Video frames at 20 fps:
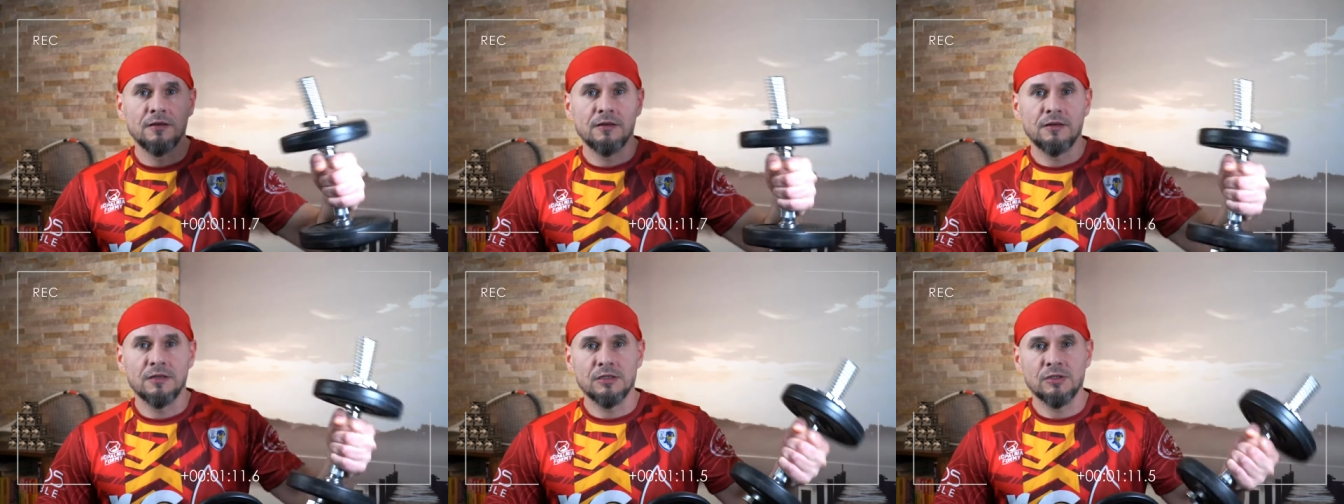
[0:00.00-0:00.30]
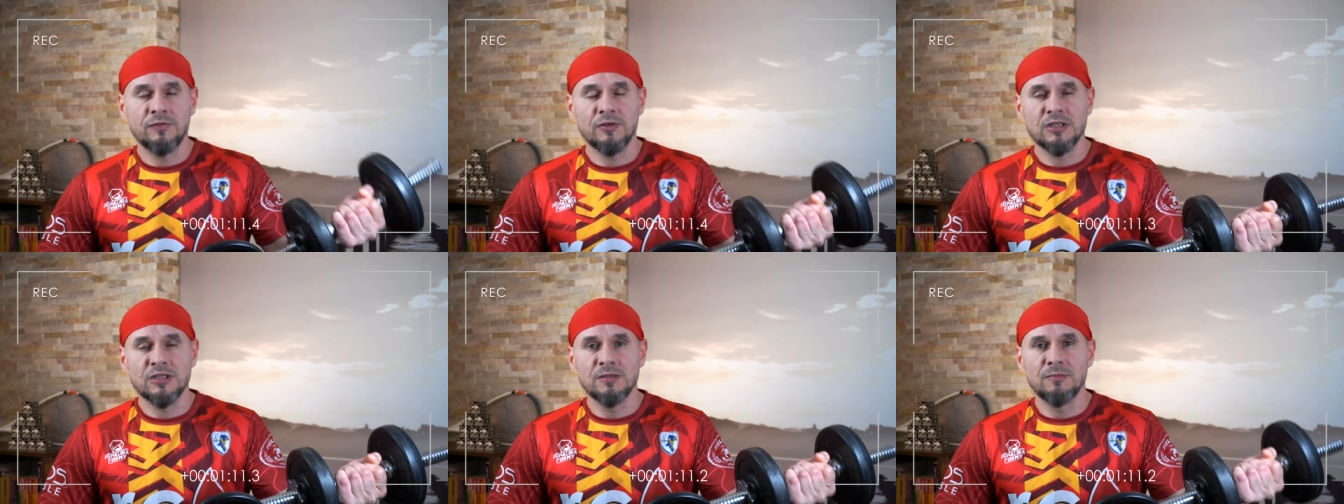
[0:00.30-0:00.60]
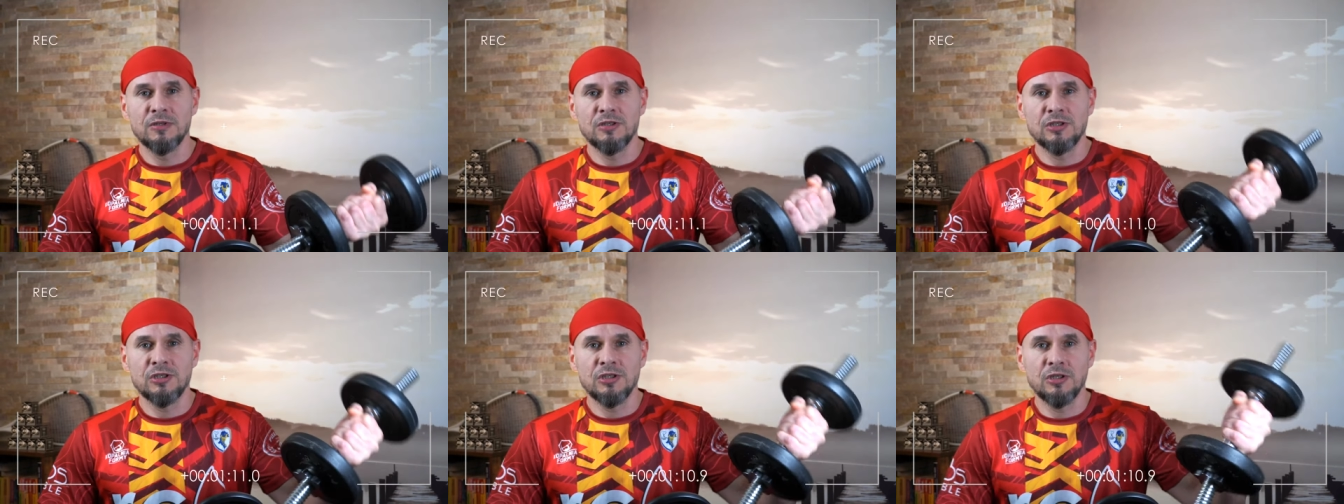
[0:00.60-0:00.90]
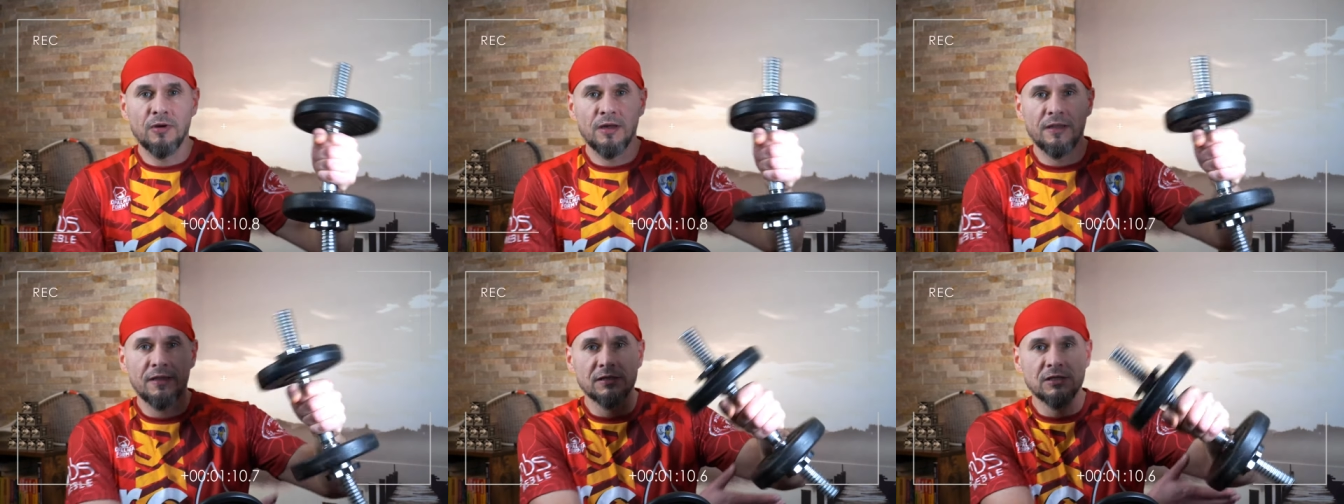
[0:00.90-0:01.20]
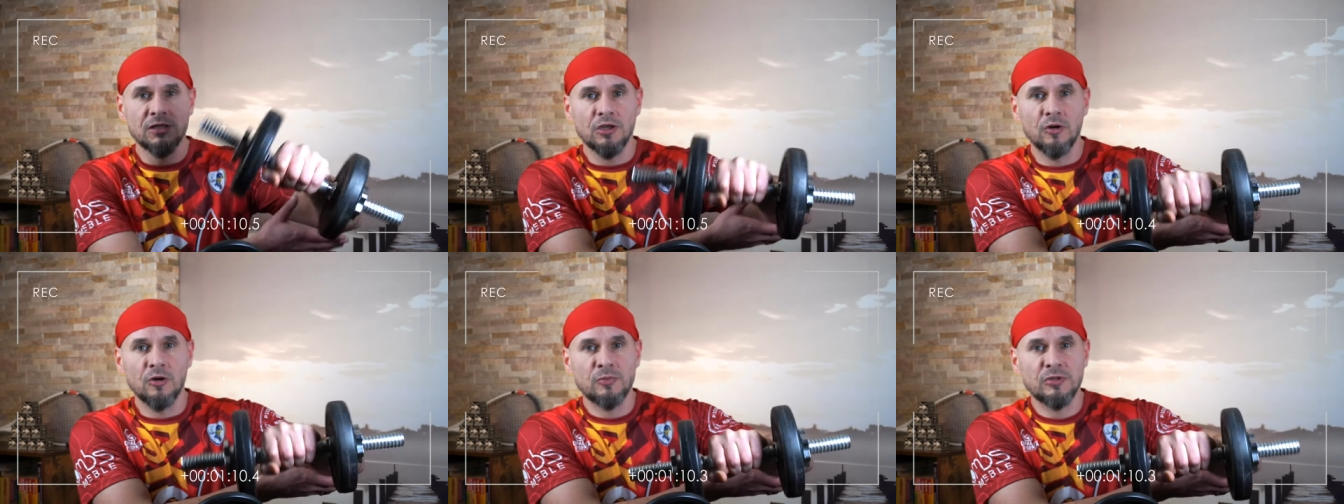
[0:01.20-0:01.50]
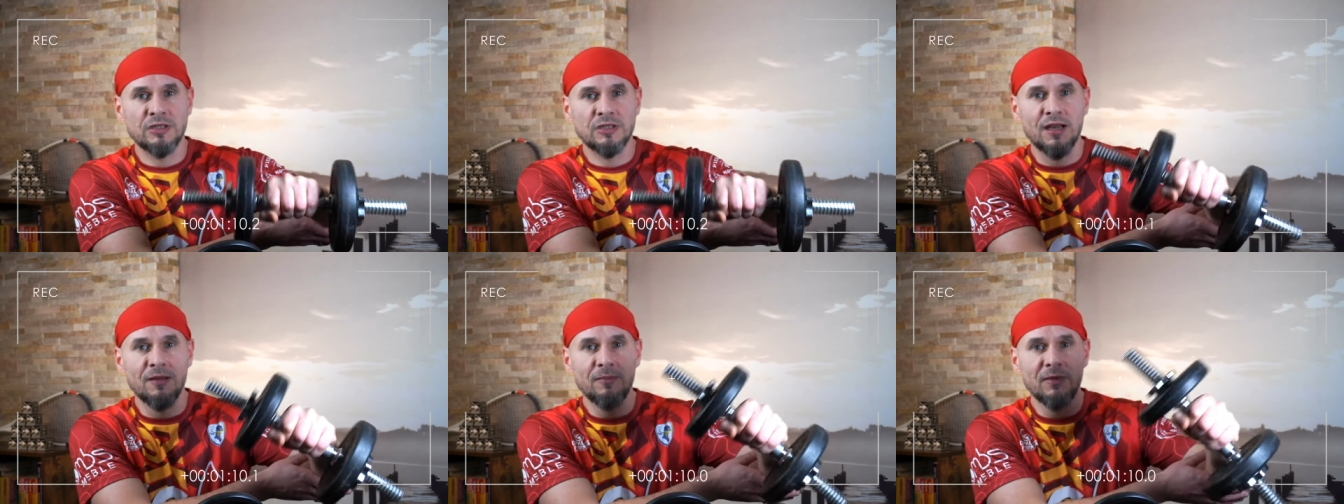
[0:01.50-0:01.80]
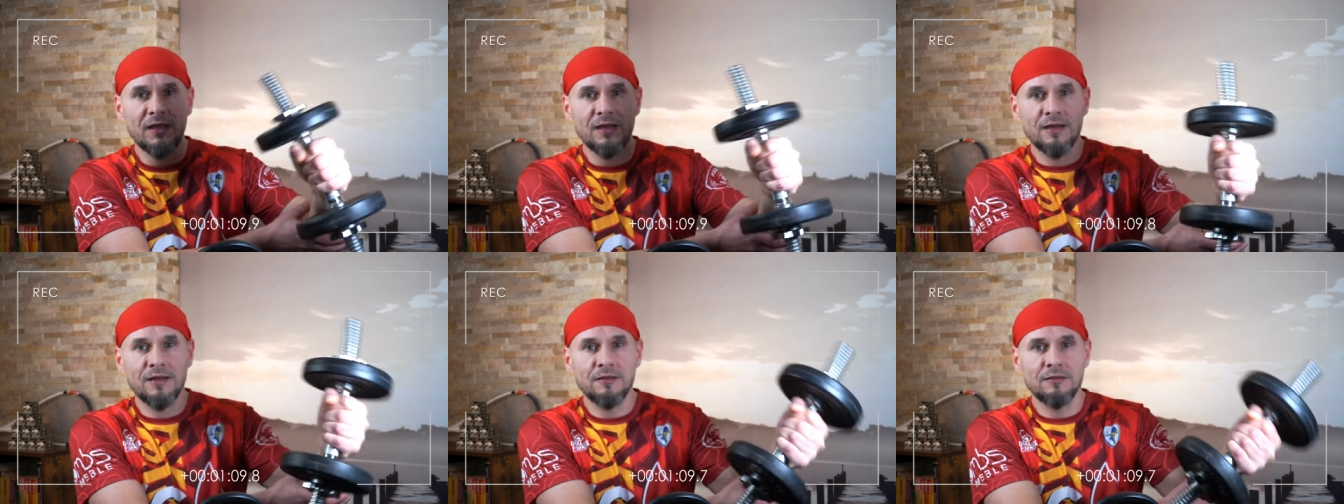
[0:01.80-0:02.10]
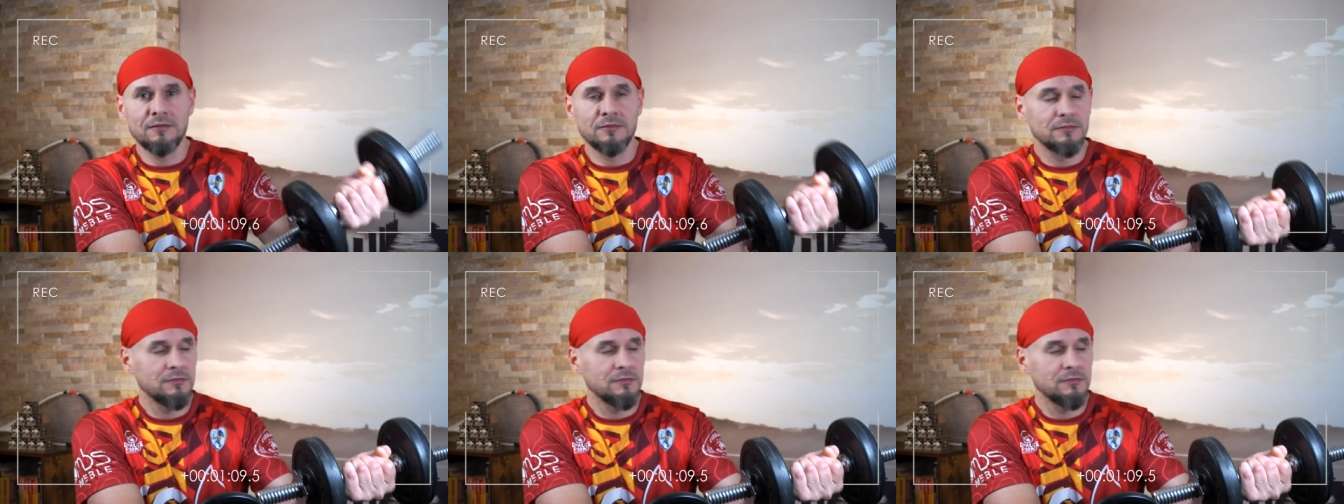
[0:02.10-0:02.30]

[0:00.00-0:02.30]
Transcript: E, ćwiczymy siłę naszego przedramienia,